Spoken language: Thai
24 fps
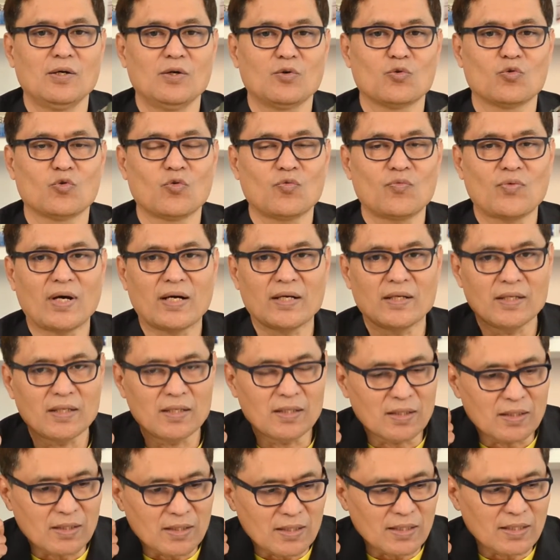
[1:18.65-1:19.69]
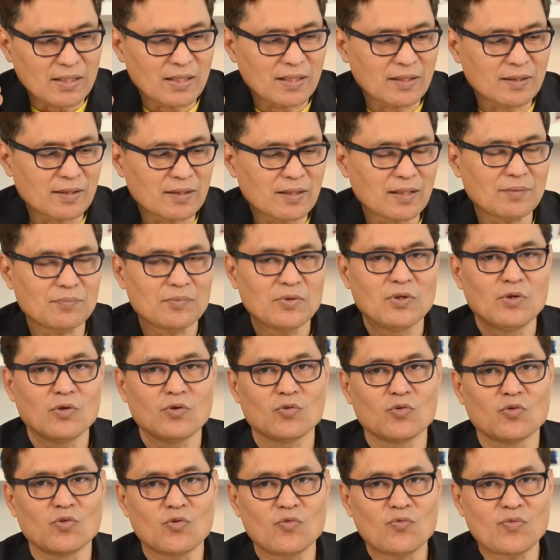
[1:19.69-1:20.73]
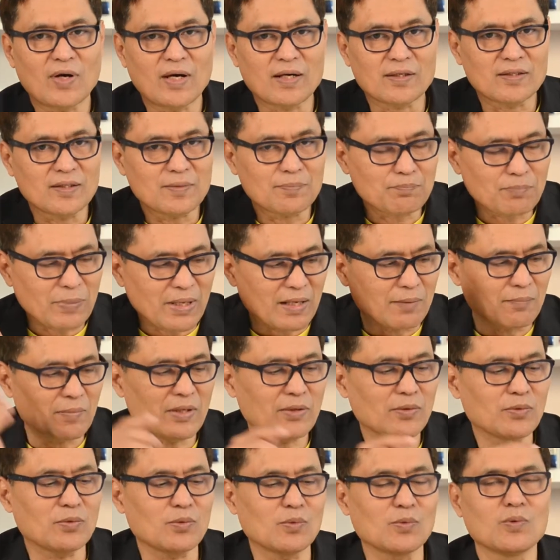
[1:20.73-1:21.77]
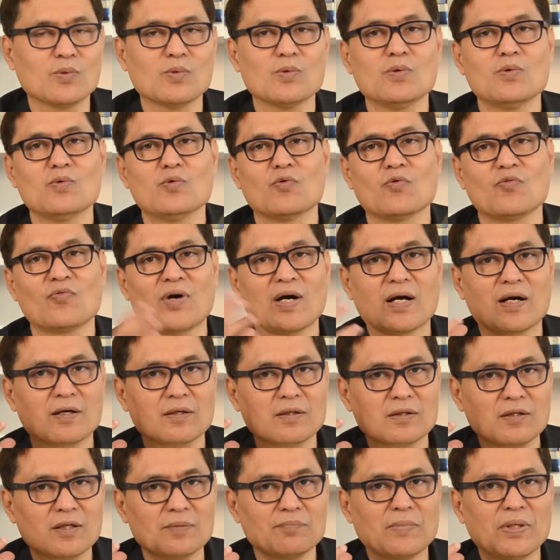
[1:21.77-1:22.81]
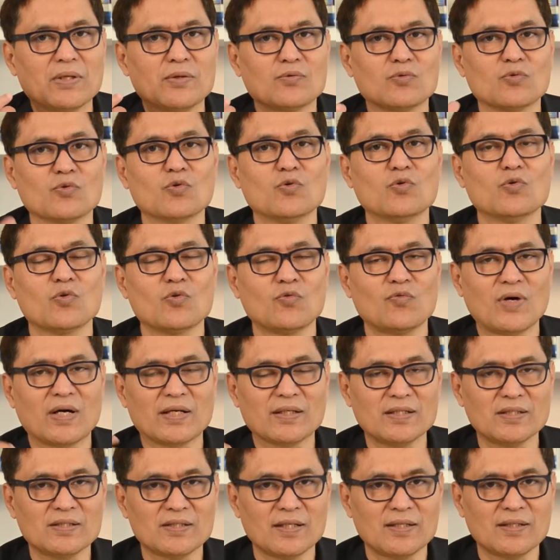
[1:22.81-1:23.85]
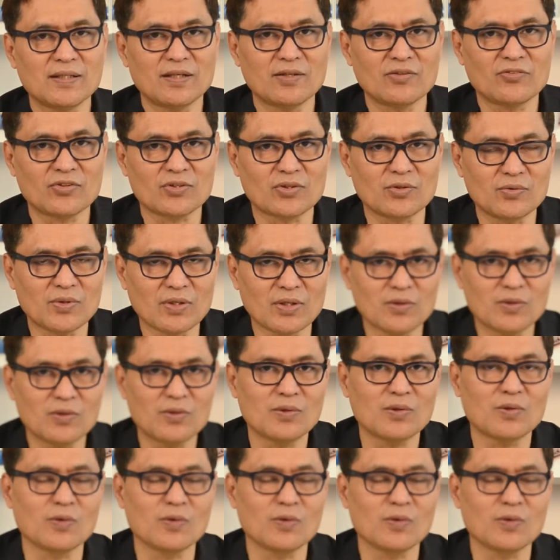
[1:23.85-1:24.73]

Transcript: หูฟังอินเอียร์นะครับ หูฟังที่แปะใบหู หูฟังครอบใบหู หูฟังที่ใช้ในสตูดิโอ